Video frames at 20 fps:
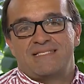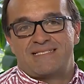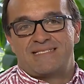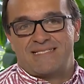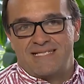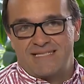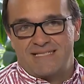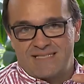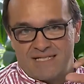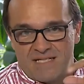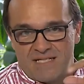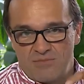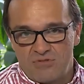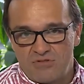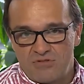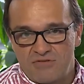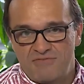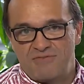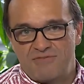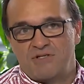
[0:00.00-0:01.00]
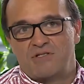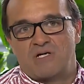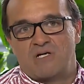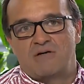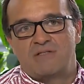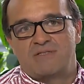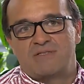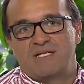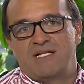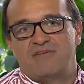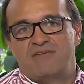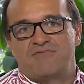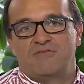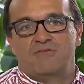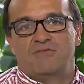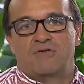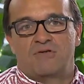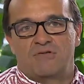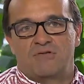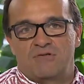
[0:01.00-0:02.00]
si tenemos configurado el
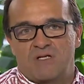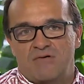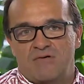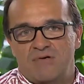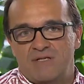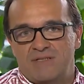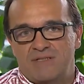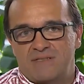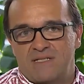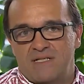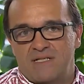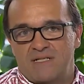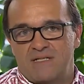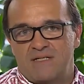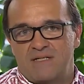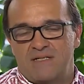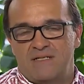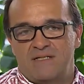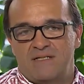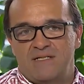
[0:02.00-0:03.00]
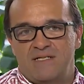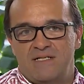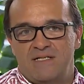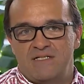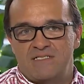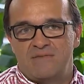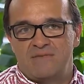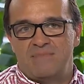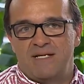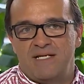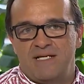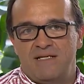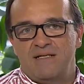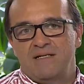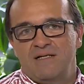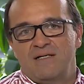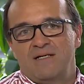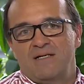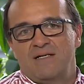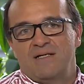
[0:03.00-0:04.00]
teléfono con una cuenta eh,
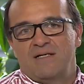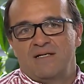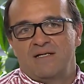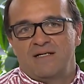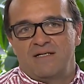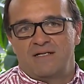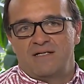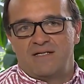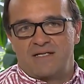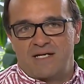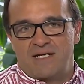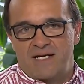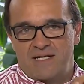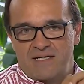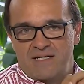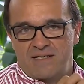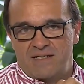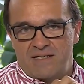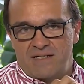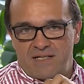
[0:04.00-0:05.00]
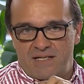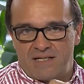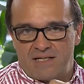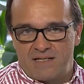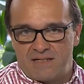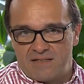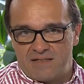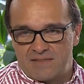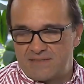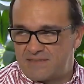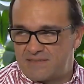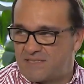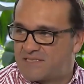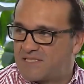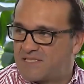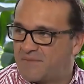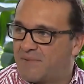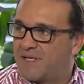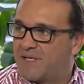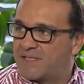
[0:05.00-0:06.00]
Gmail, en el
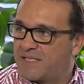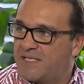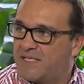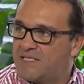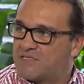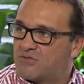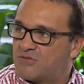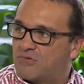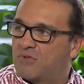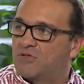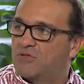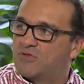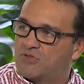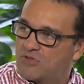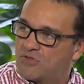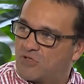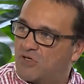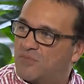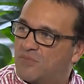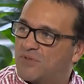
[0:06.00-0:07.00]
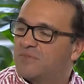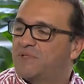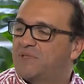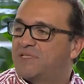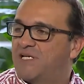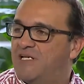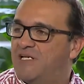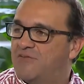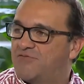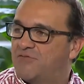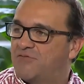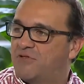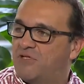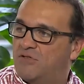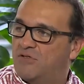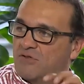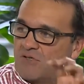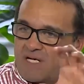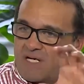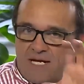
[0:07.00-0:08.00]
sistema de registro, cuando yo compro mi teléfono
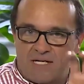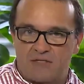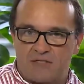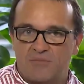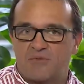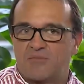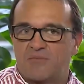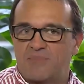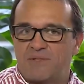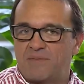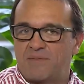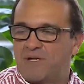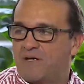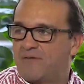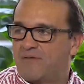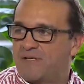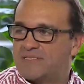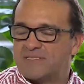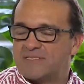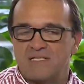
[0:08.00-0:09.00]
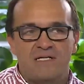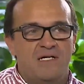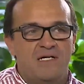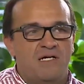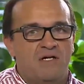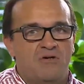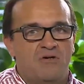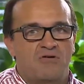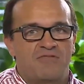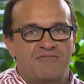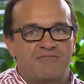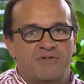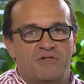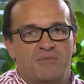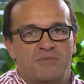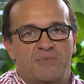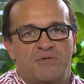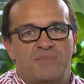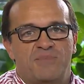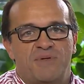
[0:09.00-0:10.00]
y lo cargo por primera vez, lo
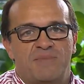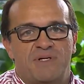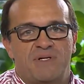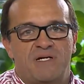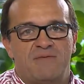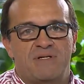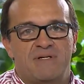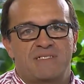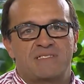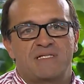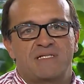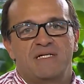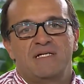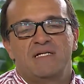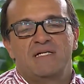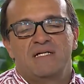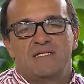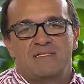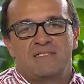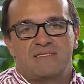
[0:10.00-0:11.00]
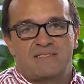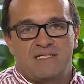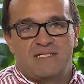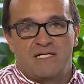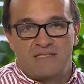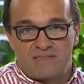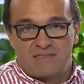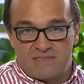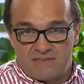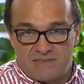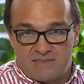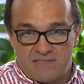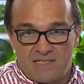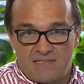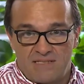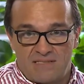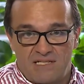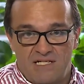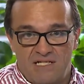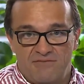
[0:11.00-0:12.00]
configuro por primera vez, si,
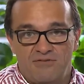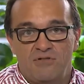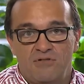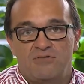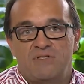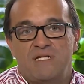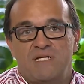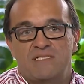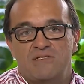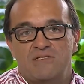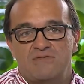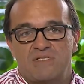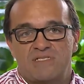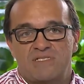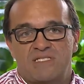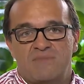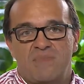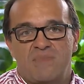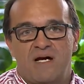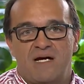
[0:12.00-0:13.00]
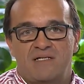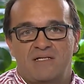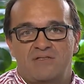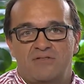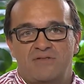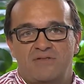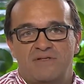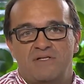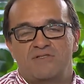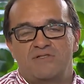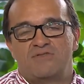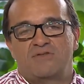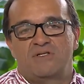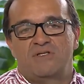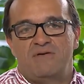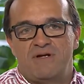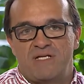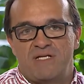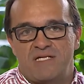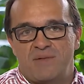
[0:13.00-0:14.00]
si el teléfono utiliza un sistema Android, yo
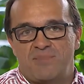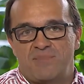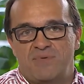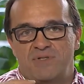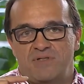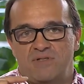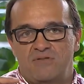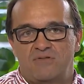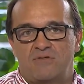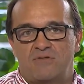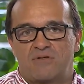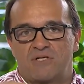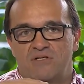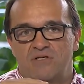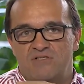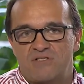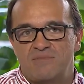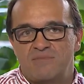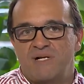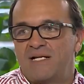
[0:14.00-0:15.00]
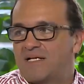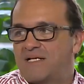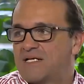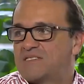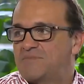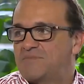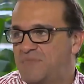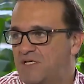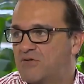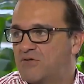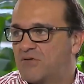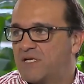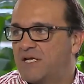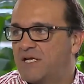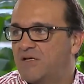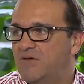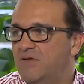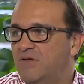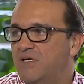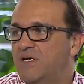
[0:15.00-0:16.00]
debería poner un correo Gmail, que es mi
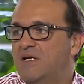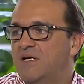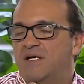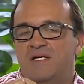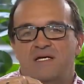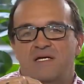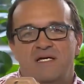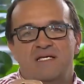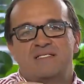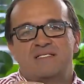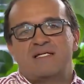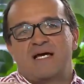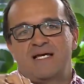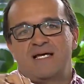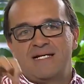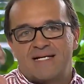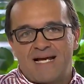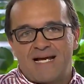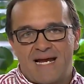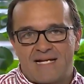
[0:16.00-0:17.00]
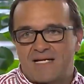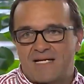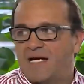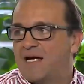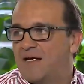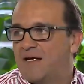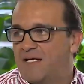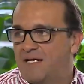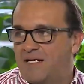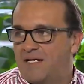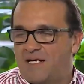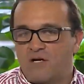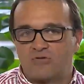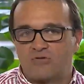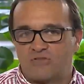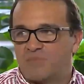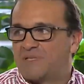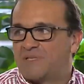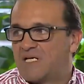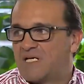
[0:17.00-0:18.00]
correo, ah, y ya él carga eh,
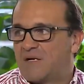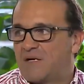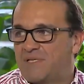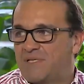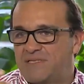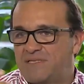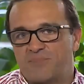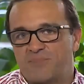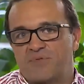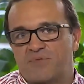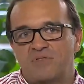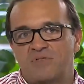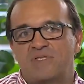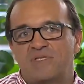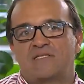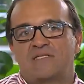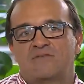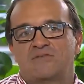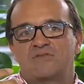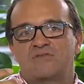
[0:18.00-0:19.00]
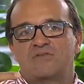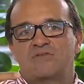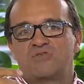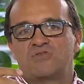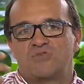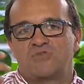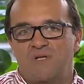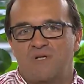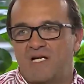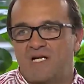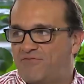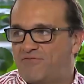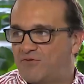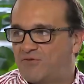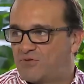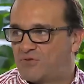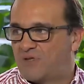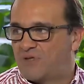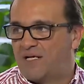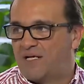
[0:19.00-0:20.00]
automáticamente por los datos, sube la
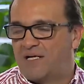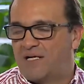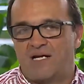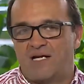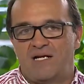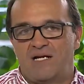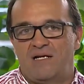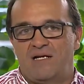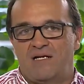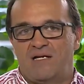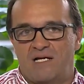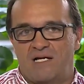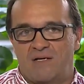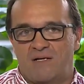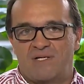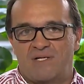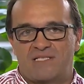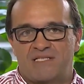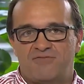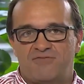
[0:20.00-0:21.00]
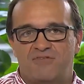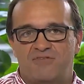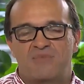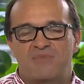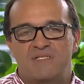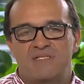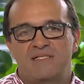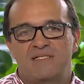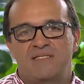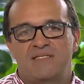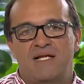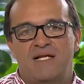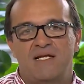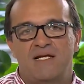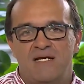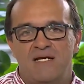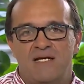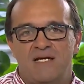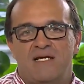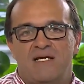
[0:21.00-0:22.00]
foto al, a la plataforma
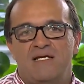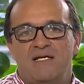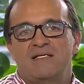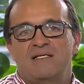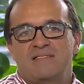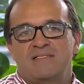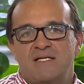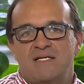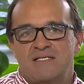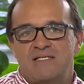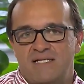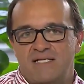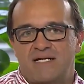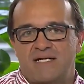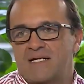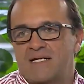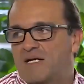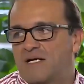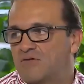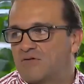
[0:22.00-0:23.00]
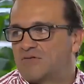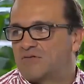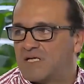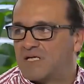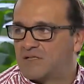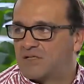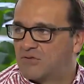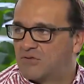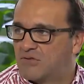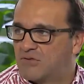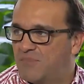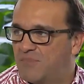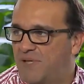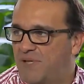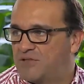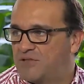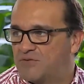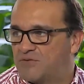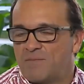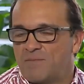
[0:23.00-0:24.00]
central y desde allí se carga el contacto
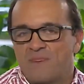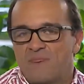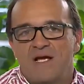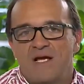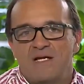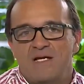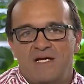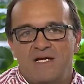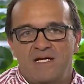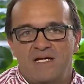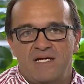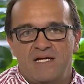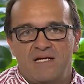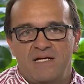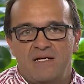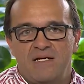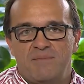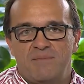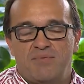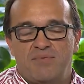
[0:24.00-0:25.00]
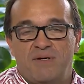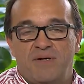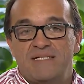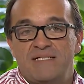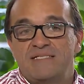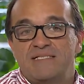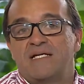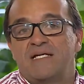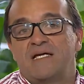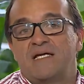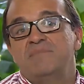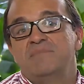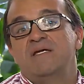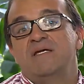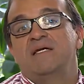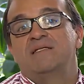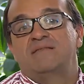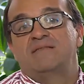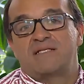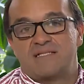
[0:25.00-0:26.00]
completo. Ah, eh, puede ser que
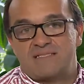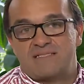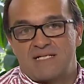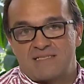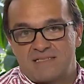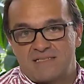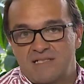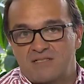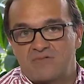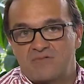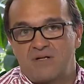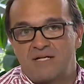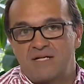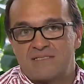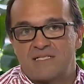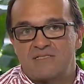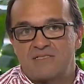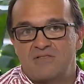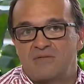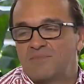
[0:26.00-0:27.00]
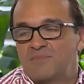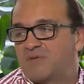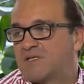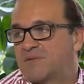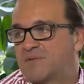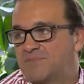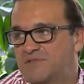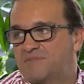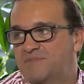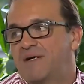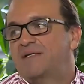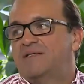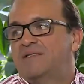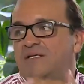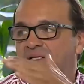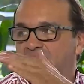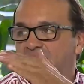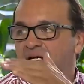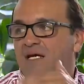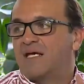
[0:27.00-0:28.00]
mientras se hace la actualización, porque pues va a
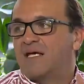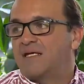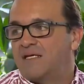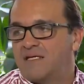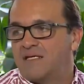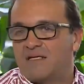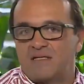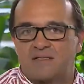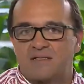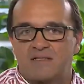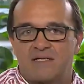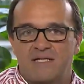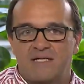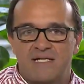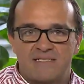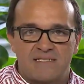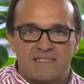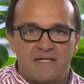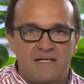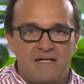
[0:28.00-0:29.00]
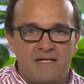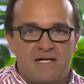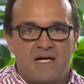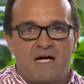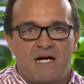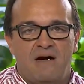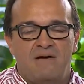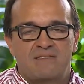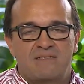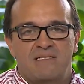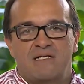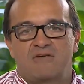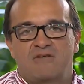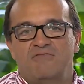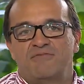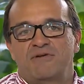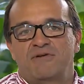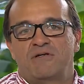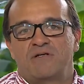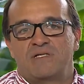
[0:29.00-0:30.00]
internet y regresa, a veces la,
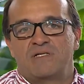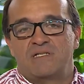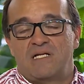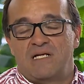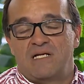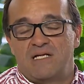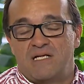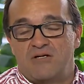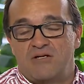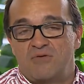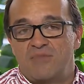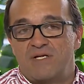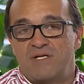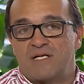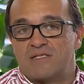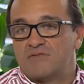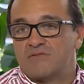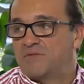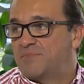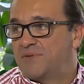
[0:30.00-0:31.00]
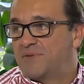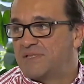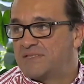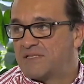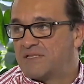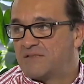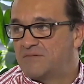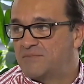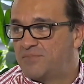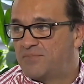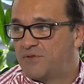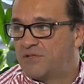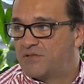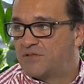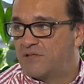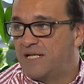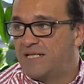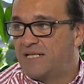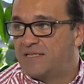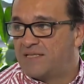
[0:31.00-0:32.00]
configura, la, comunicación puede ser un
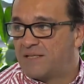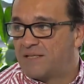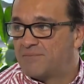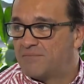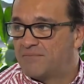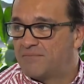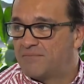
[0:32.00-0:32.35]
poquito lenta.